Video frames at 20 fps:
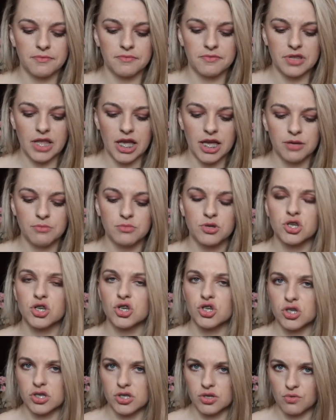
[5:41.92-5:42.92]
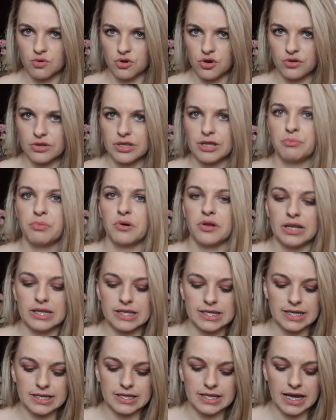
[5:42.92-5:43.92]
wydaje mi się, że są godne
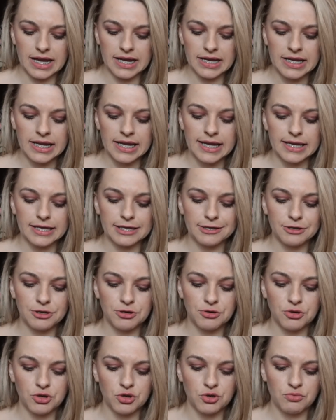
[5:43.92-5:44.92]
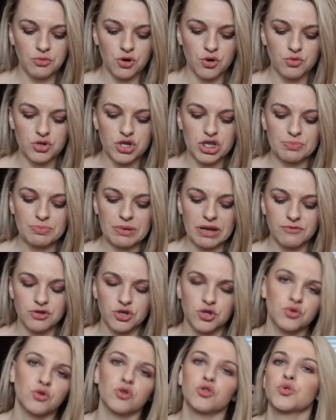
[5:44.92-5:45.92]
polecenia i, i mogą się
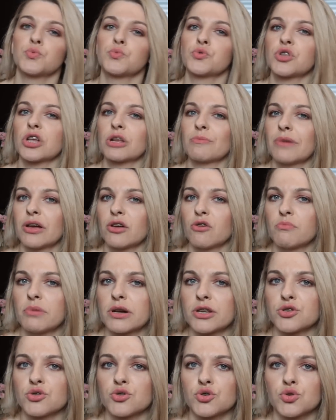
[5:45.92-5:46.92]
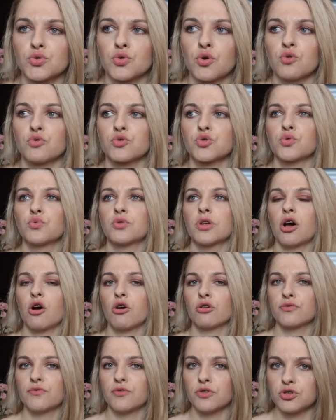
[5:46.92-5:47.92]
sprawdzić u osób, które mają bardzo suchą skórę,
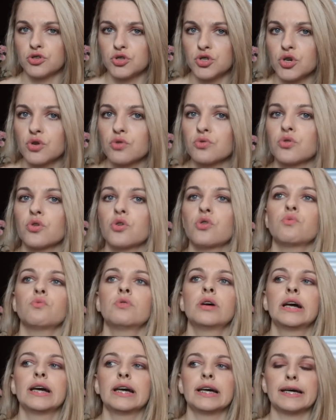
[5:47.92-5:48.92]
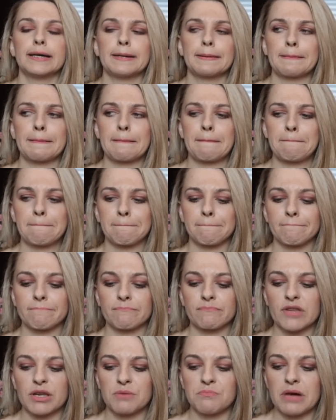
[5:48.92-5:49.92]
odwodnioną.
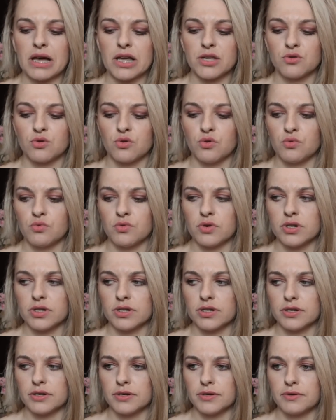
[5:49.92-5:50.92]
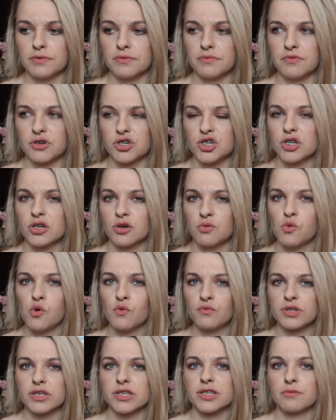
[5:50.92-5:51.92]
Mają e, właśnie
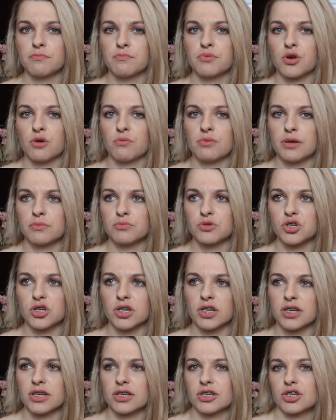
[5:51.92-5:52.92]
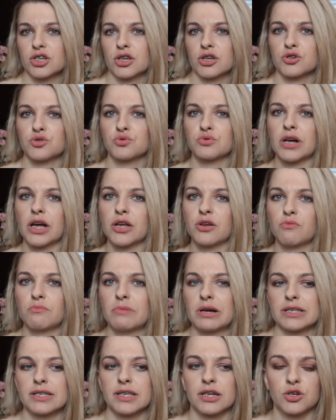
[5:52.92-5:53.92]
główny z tym problem, że, że szukają
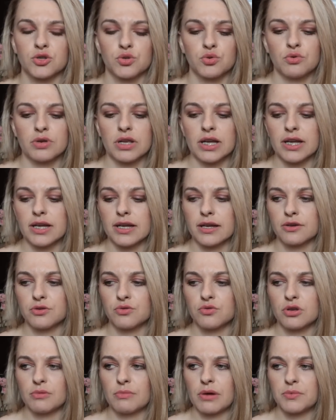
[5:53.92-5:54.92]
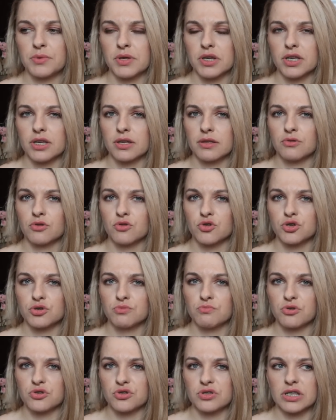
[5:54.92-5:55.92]
masek, które, które mają takie
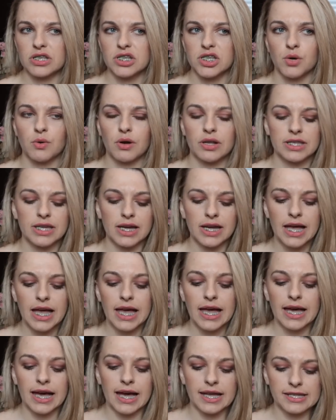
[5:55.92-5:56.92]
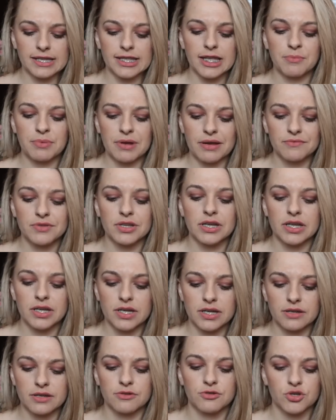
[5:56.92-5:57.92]
dość mocne działanie, a te naprawdę
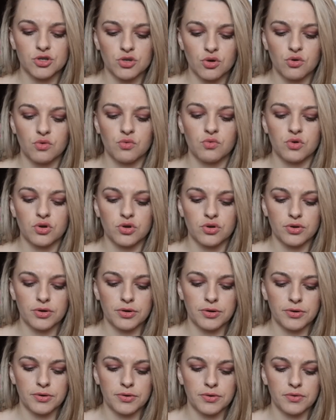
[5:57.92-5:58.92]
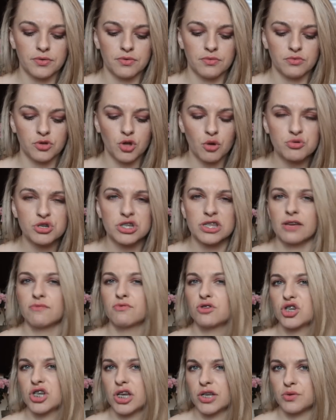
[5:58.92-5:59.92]
są e, dobrze
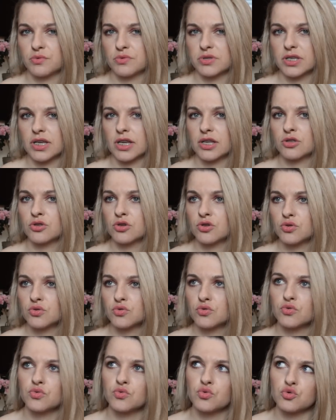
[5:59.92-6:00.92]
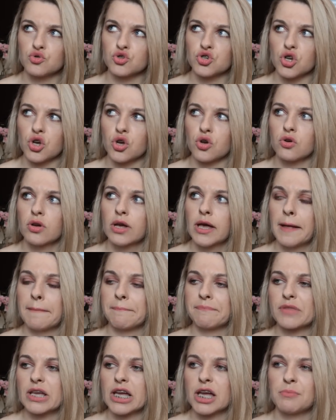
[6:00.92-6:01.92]
nawilżające dużo
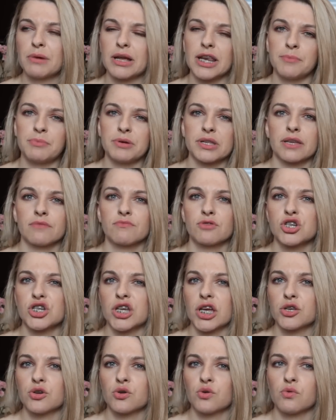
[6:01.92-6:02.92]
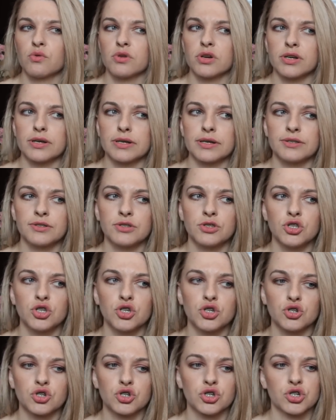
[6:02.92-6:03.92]
chyba lepiej nawilżają e,
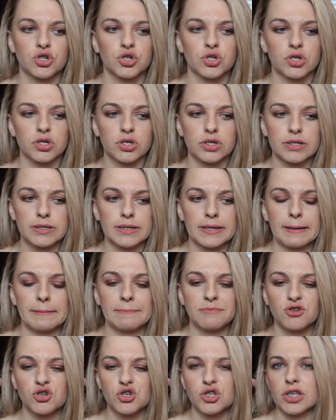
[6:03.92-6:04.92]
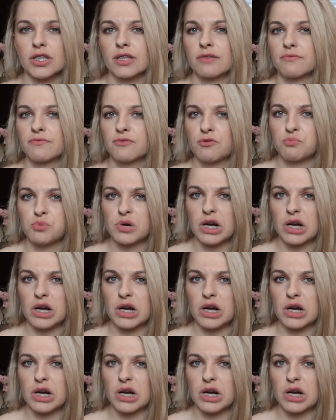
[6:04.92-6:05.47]
niż, e, niż te w